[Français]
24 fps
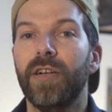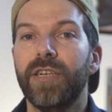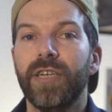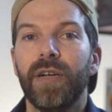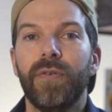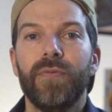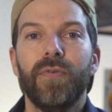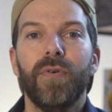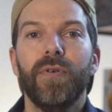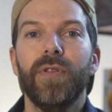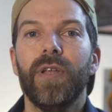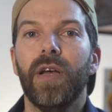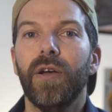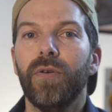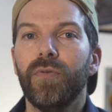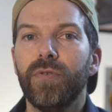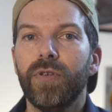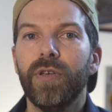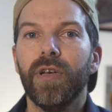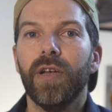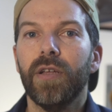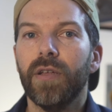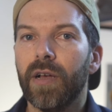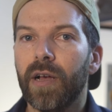à chaque fois, on a
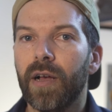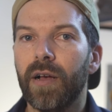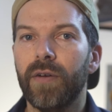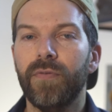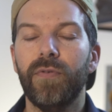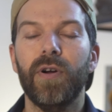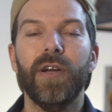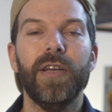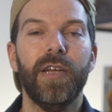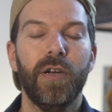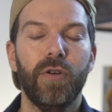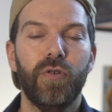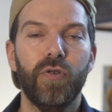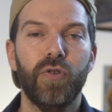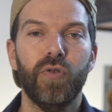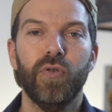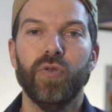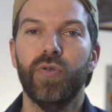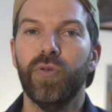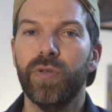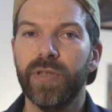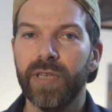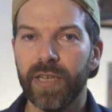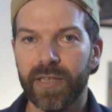réussi à, avoir quelque chose
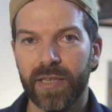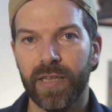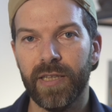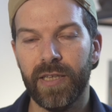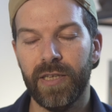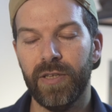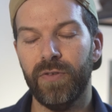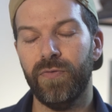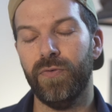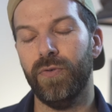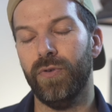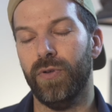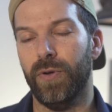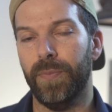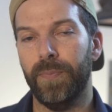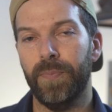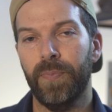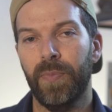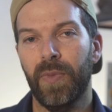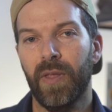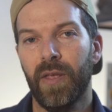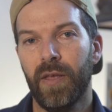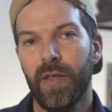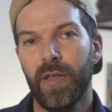de très satisfaisant.
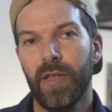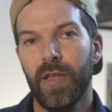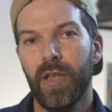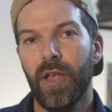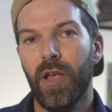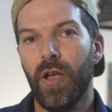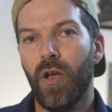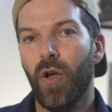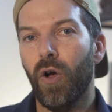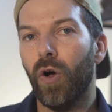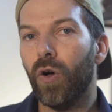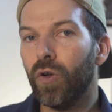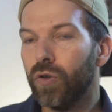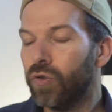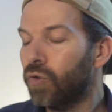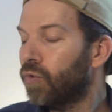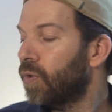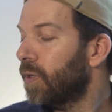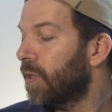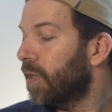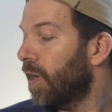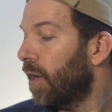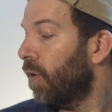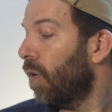
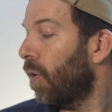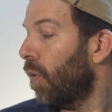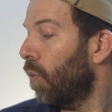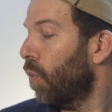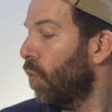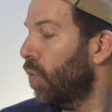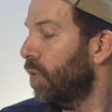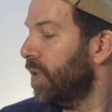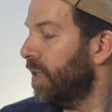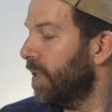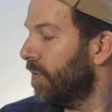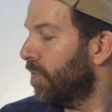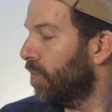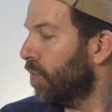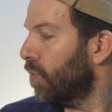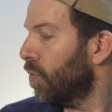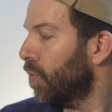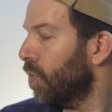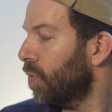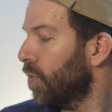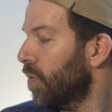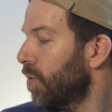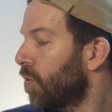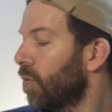Ensuite, alors au
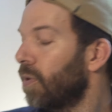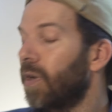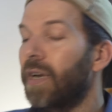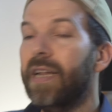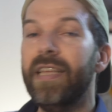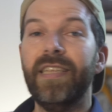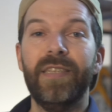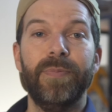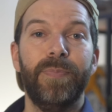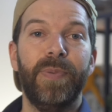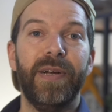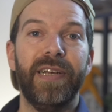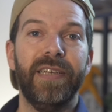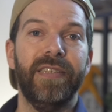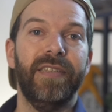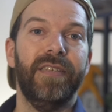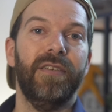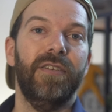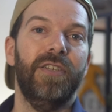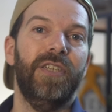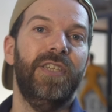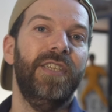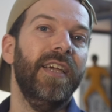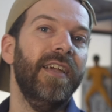niveau de l'espace,
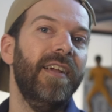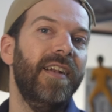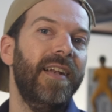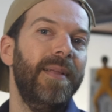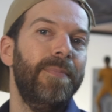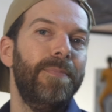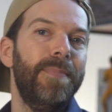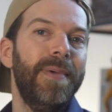je dirais que les